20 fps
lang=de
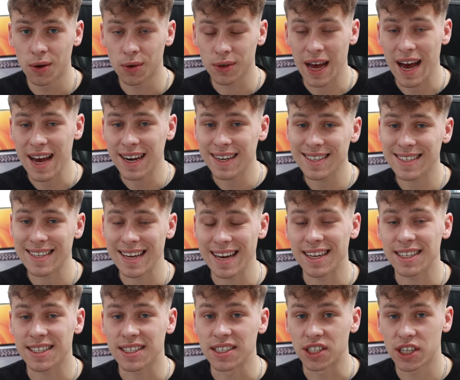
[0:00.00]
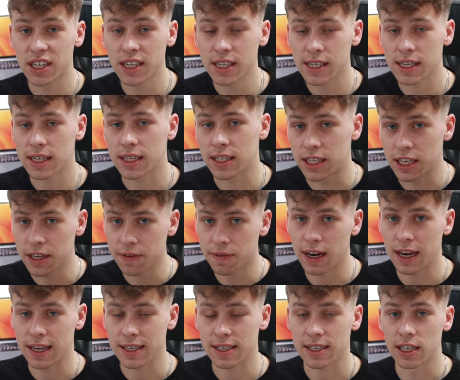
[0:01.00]
Und eines der ersten Schritte, die
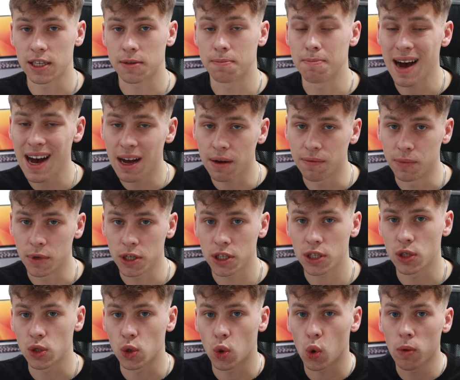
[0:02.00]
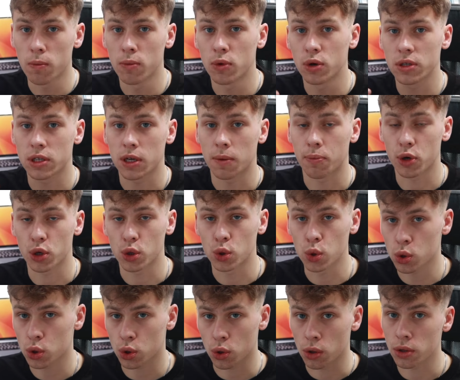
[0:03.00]
wir letztendlich machen müssen, um unser
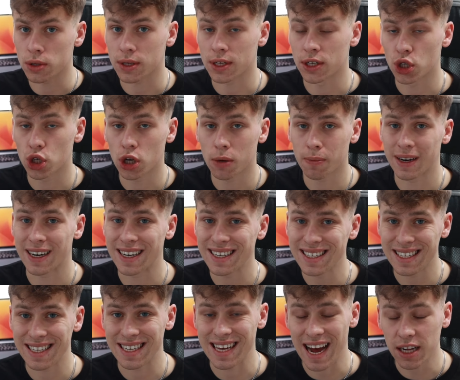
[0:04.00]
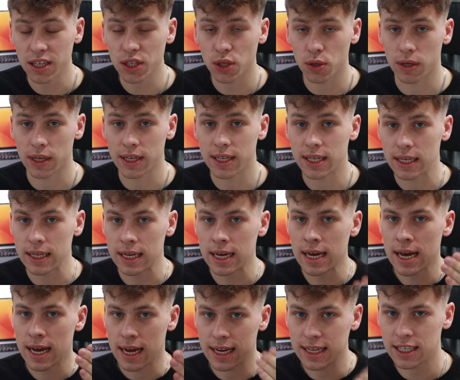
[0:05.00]
Produkt und unseren Job richtig einzurichten,
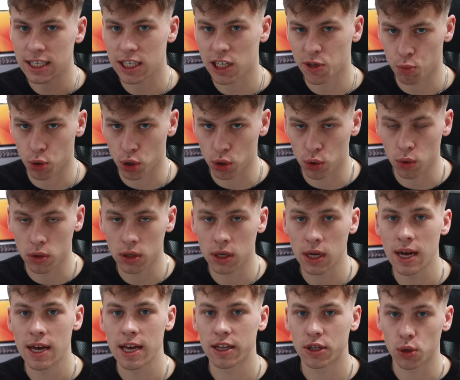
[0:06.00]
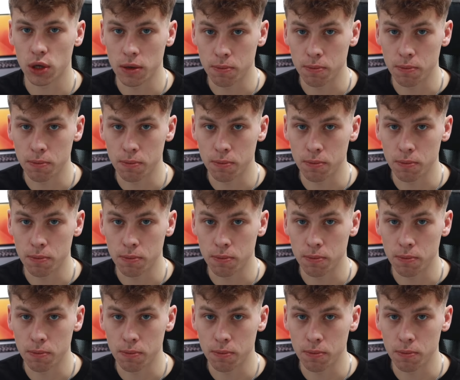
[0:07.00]
ist das Produkt zu